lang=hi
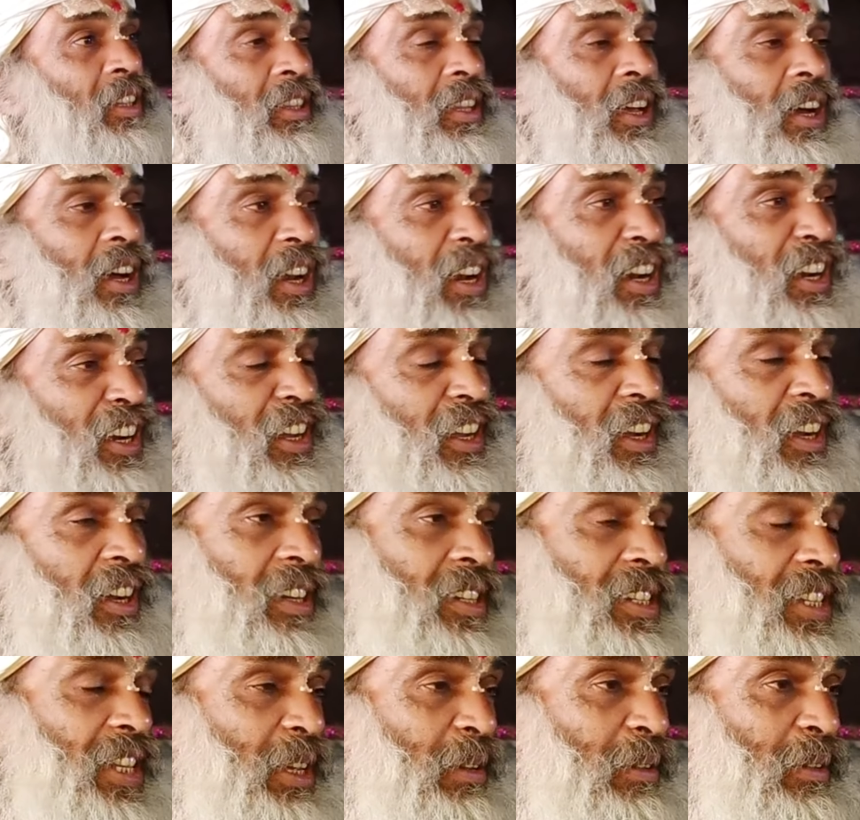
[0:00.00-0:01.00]
तारणहार
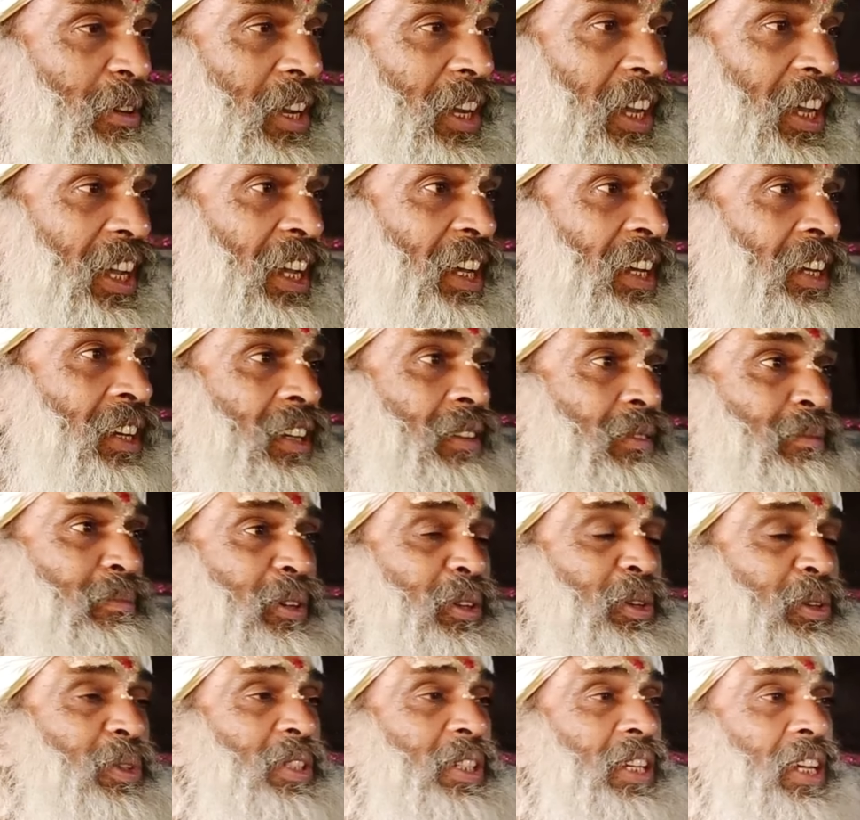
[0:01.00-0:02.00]
सेवा है
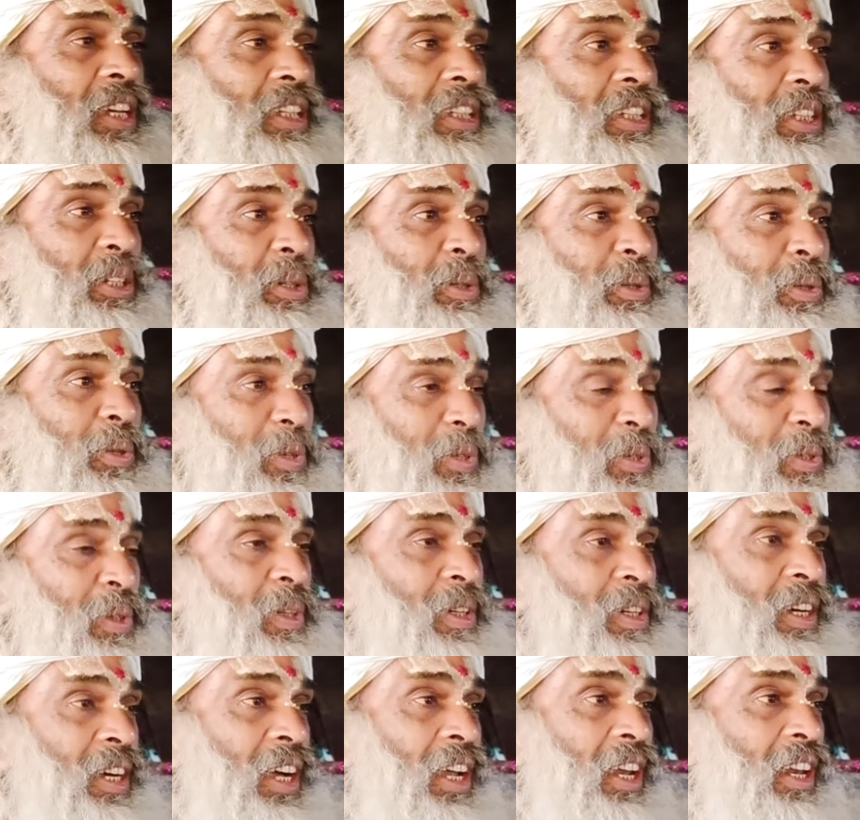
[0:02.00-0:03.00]
मनुष्य के जीव को
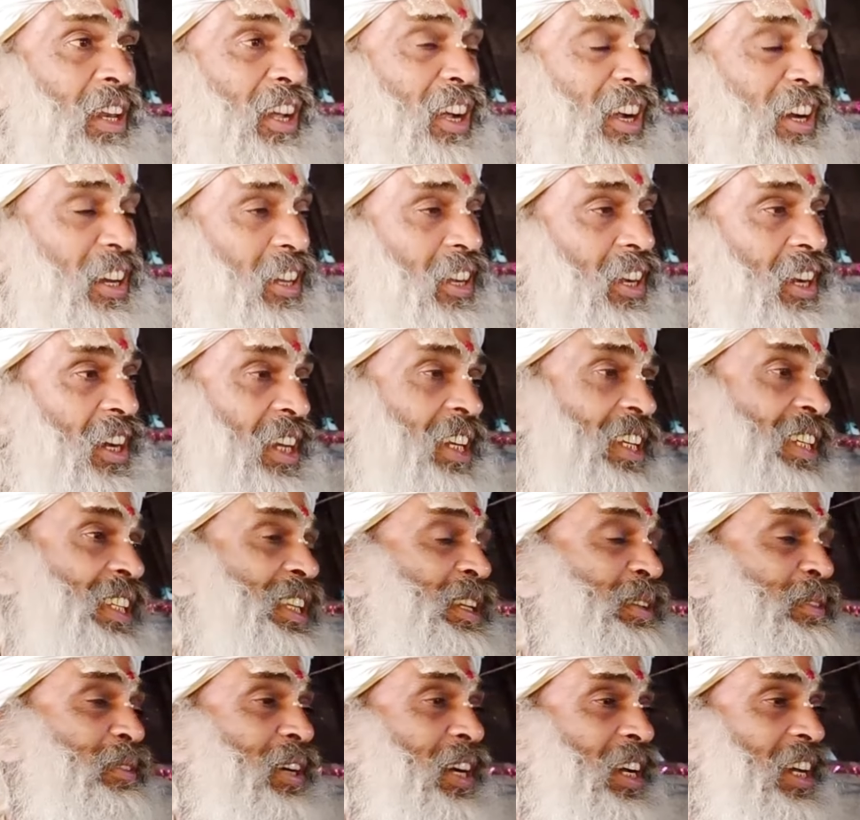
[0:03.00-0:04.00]
कल्याणकारी
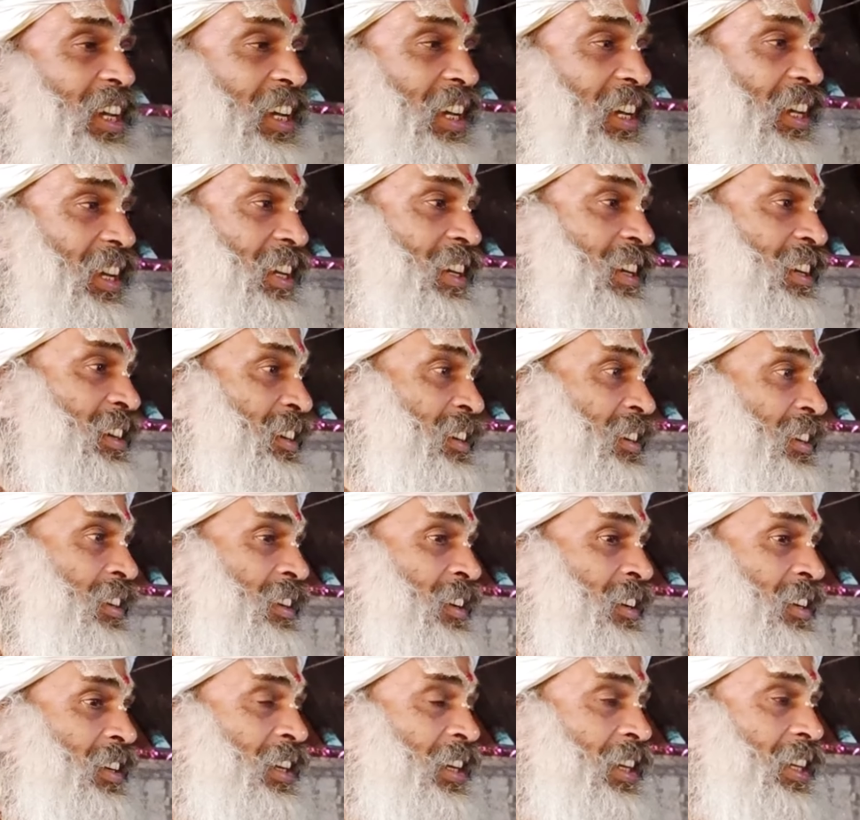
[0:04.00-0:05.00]
सेवा है
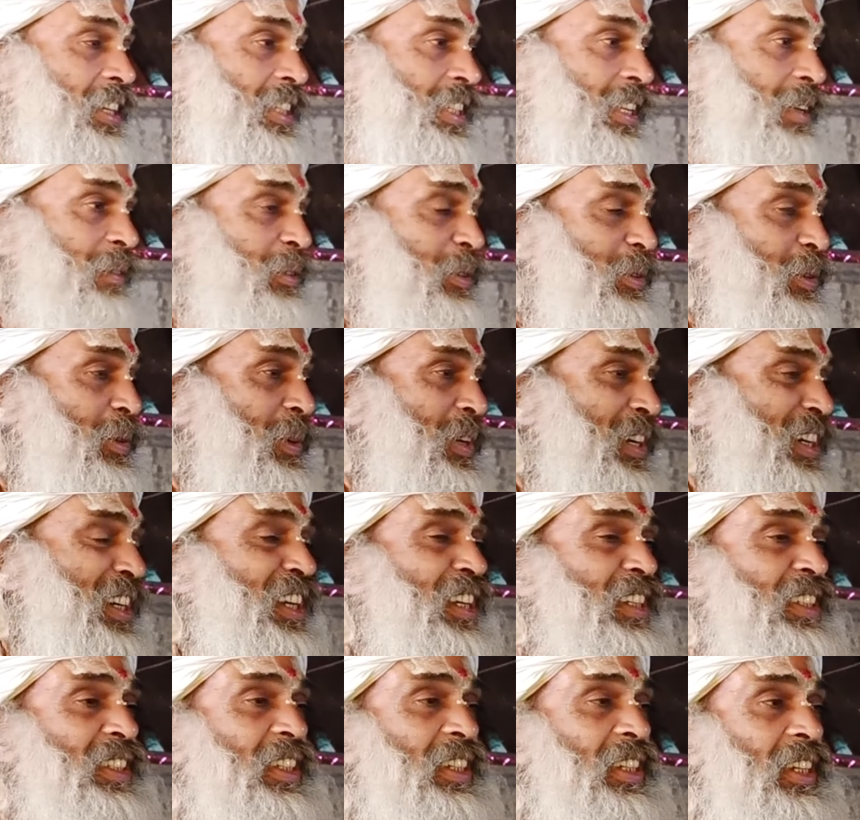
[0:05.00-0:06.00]
ये सभी को करना
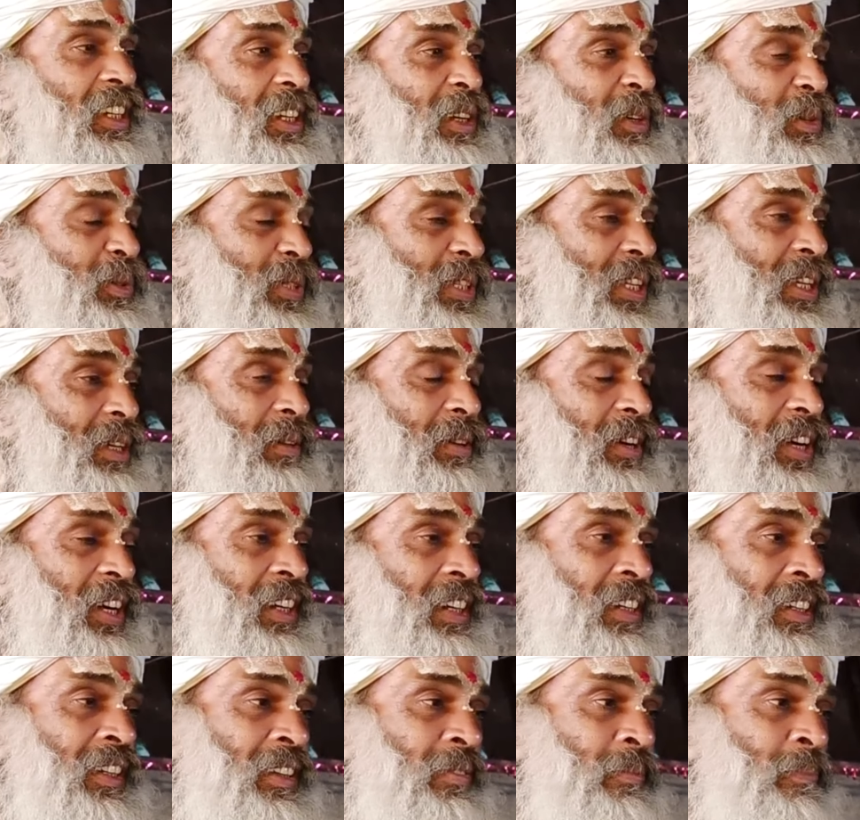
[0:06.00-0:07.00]
चाहिए गौ सेवा
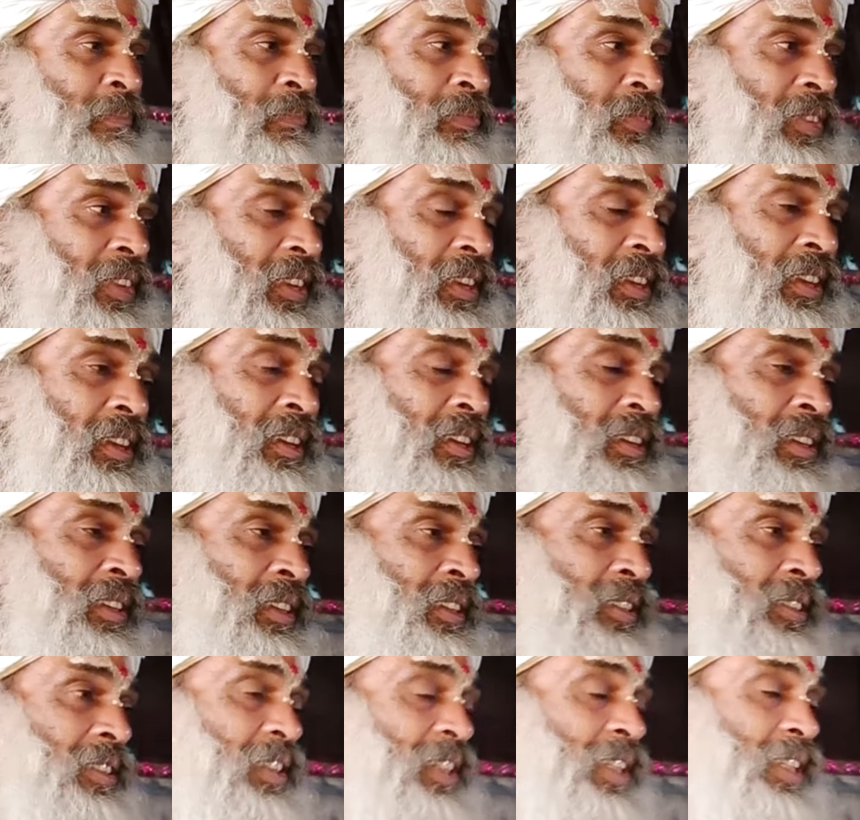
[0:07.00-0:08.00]

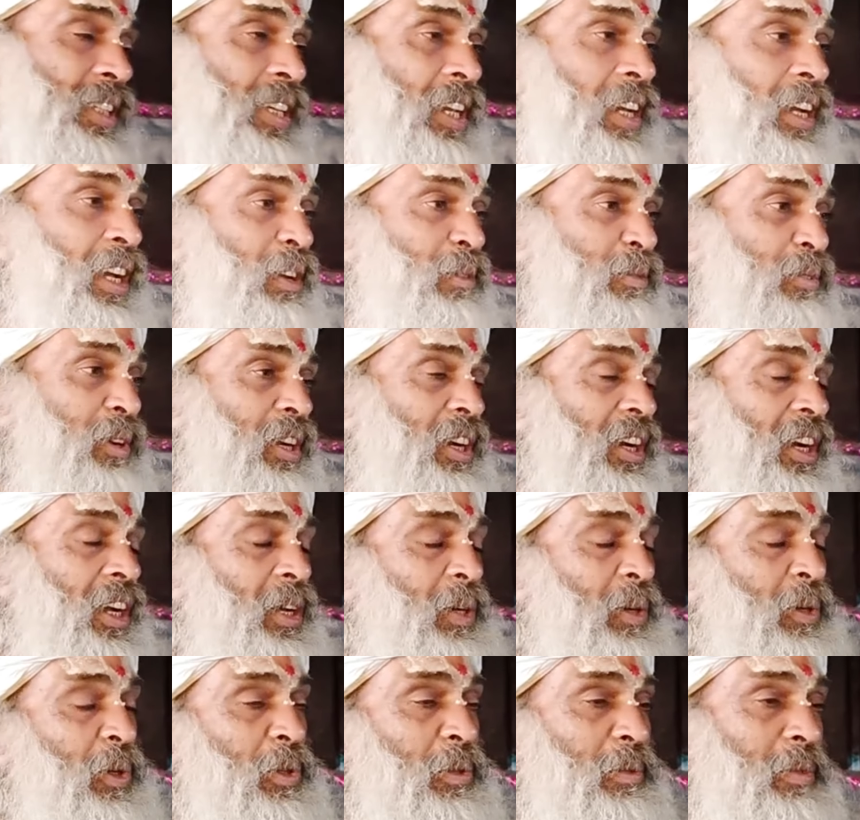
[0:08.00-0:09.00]
जिसके घर में गाय
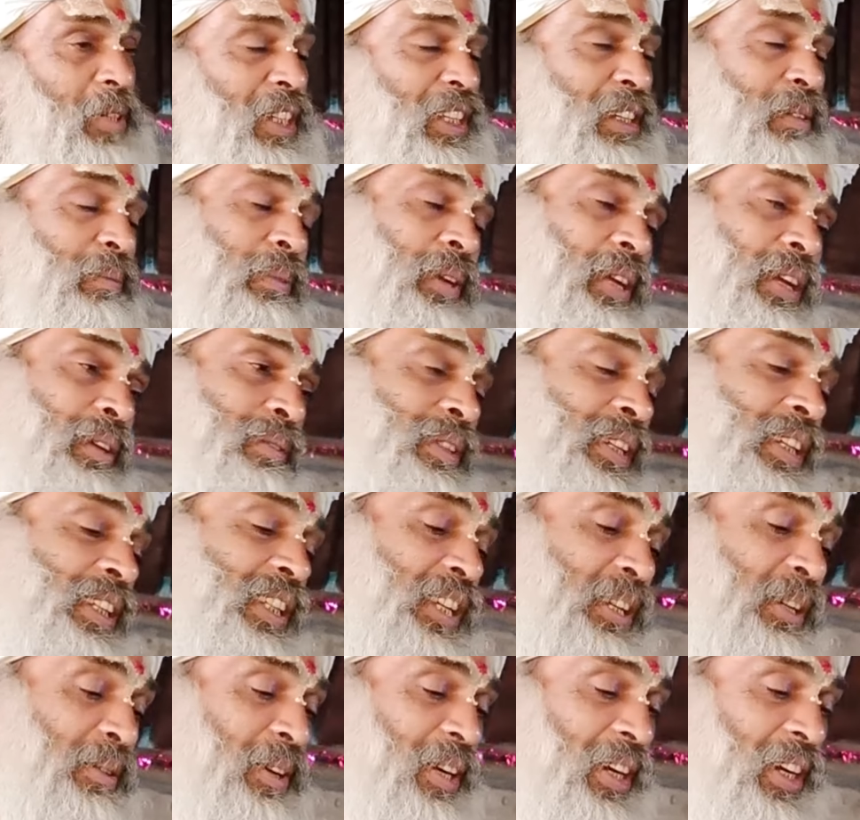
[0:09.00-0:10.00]
हो बढ़िया प्रेम से
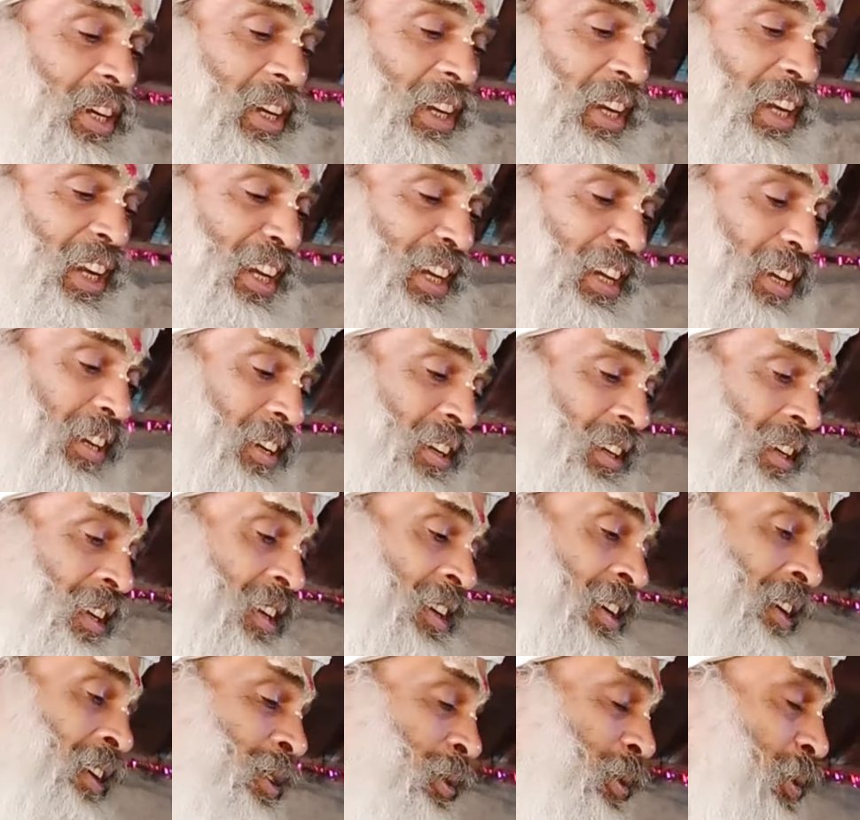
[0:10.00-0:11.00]
सेवा करें
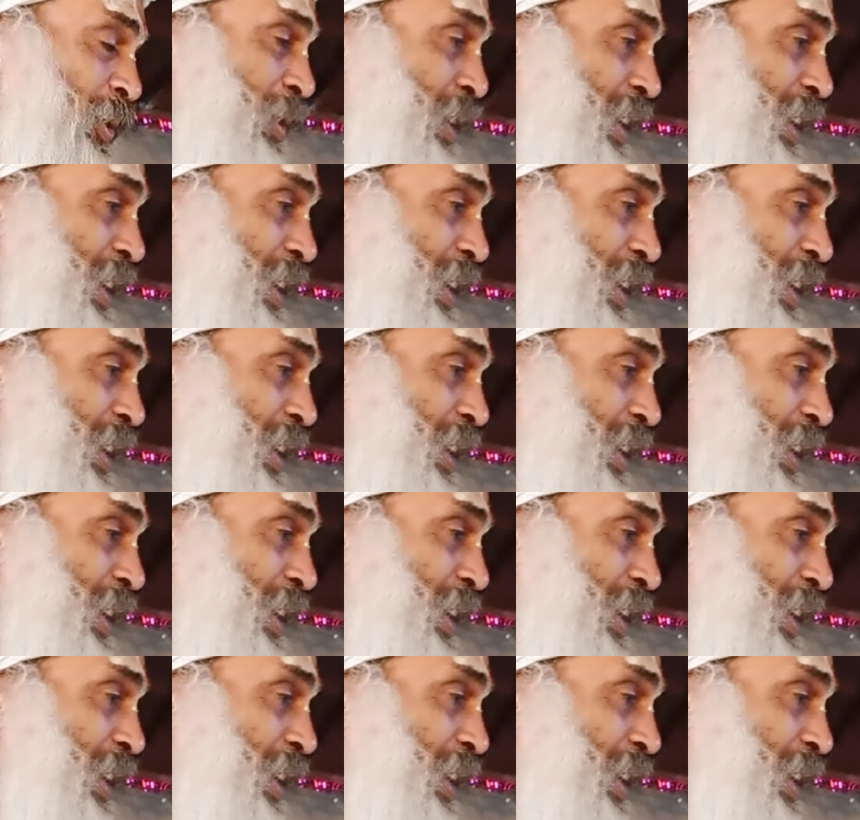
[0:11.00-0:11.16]
और